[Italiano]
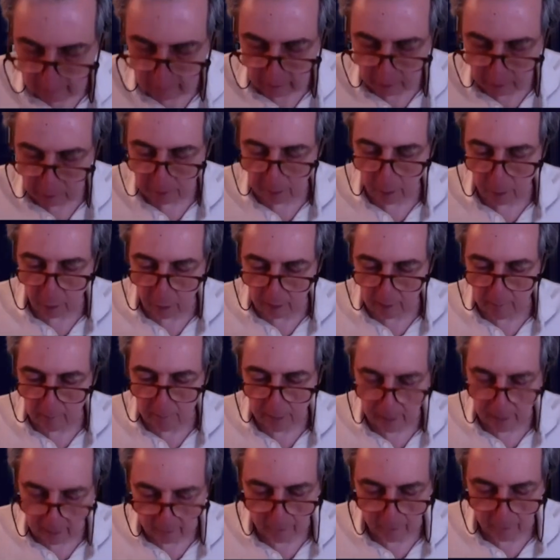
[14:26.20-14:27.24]
e disporre
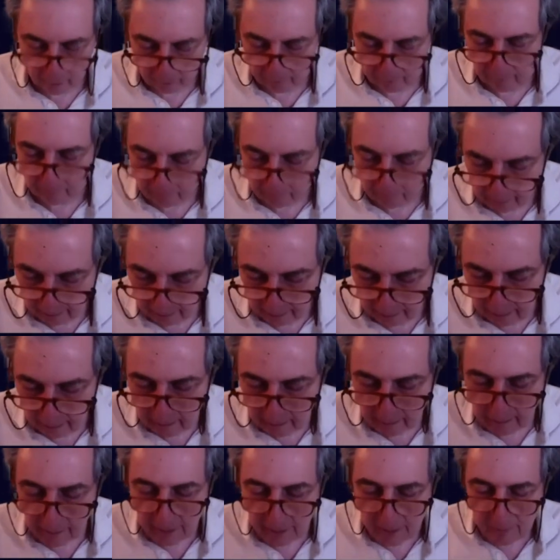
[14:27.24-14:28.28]
per vivere
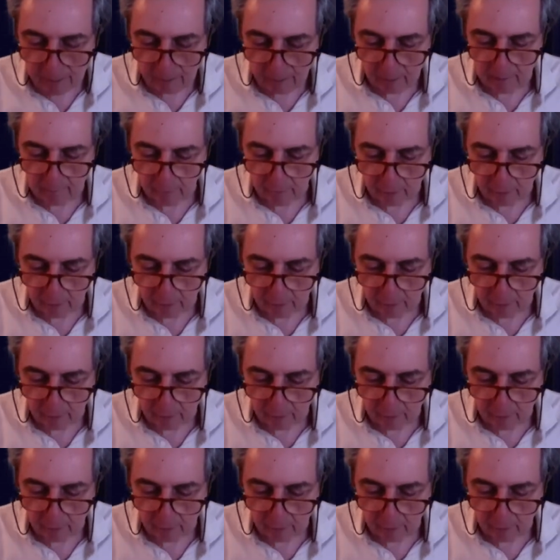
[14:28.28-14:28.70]
bene, una